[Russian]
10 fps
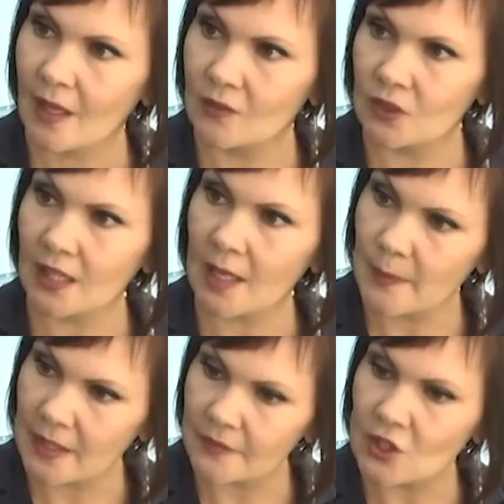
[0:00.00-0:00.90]
Да. Вот я
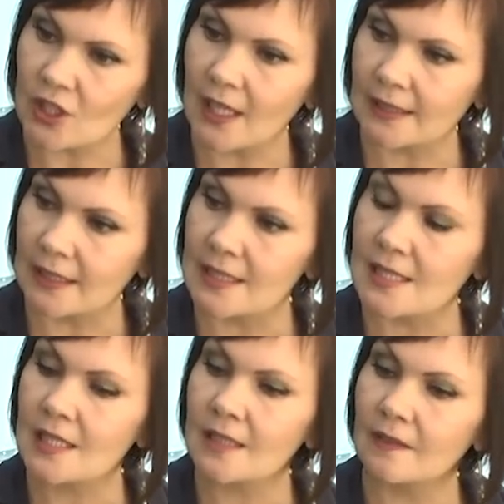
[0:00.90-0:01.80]
опять вчера
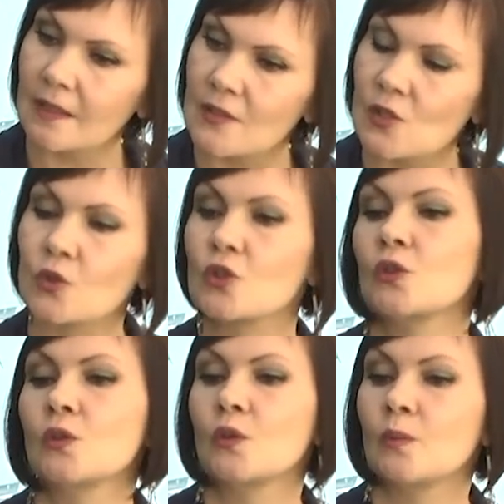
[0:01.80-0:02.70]
анализировала все,
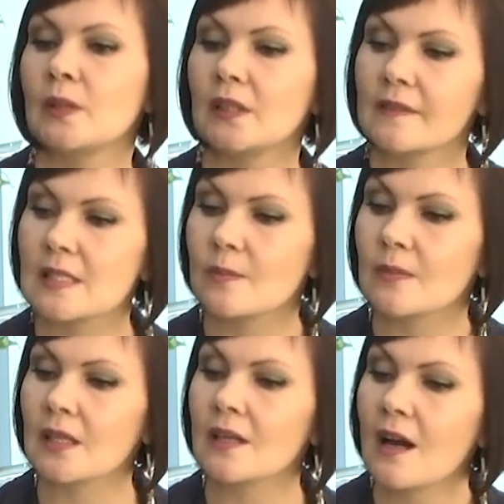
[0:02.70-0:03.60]
что было в
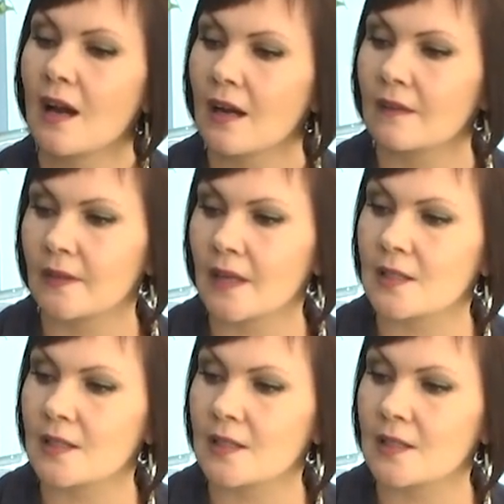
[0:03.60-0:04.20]
СМИ. Вы да.